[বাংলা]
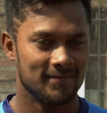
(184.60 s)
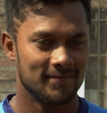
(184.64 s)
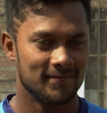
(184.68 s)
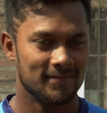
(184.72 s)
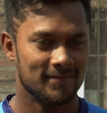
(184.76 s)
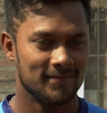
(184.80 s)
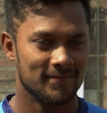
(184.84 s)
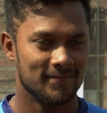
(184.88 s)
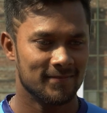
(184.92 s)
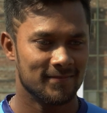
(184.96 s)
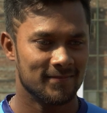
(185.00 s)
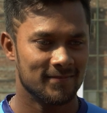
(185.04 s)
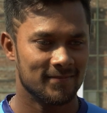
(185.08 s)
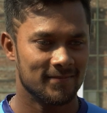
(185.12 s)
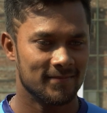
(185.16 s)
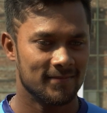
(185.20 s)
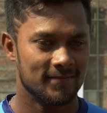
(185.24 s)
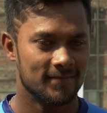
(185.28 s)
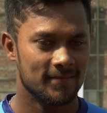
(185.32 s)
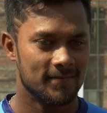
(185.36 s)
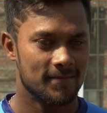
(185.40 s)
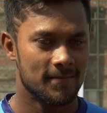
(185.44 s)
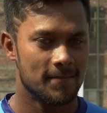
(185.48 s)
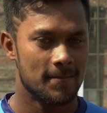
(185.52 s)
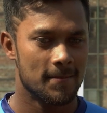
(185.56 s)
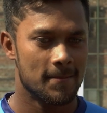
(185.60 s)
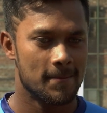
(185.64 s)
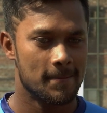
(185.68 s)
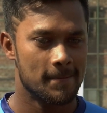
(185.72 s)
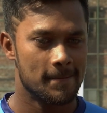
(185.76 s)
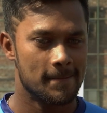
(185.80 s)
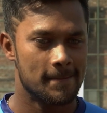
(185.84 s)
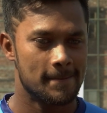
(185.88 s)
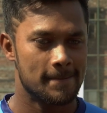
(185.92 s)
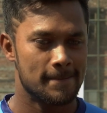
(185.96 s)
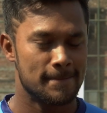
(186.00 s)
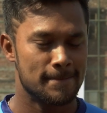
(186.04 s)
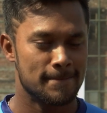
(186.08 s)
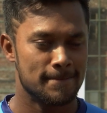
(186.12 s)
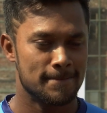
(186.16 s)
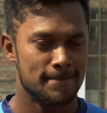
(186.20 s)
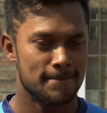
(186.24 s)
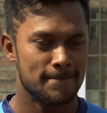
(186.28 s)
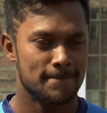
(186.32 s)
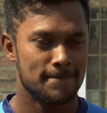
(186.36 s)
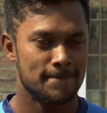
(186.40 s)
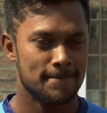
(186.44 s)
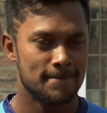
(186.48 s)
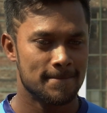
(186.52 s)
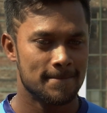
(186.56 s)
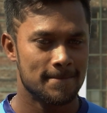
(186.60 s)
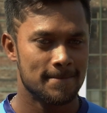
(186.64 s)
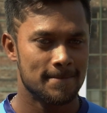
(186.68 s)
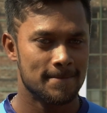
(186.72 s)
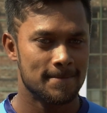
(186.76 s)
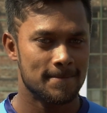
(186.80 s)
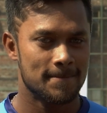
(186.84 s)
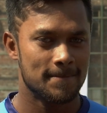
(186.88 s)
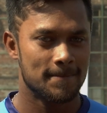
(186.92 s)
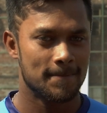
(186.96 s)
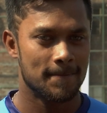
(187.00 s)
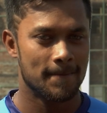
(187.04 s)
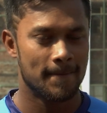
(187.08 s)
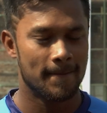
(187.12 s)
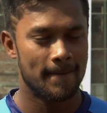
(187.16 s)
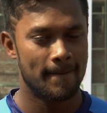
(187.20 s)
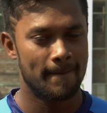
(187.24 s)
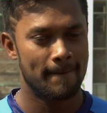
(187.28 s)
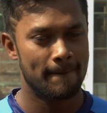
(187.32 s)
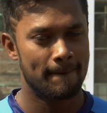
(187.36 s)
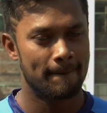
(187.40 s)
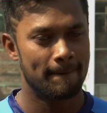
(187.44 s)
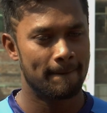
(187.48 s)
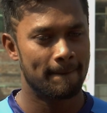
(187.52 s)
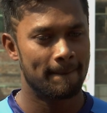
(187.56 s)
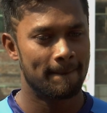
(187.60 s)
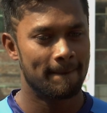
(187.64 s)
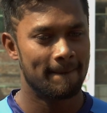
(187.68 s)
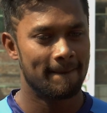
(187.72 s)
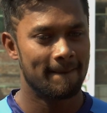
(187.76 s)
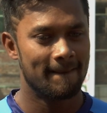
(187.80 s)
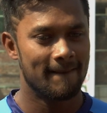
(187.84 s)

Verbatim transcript: করার পরে ফার্স্ট সেঞ্চুরি অনেক দিন অপেক্ষা করতেছে এবং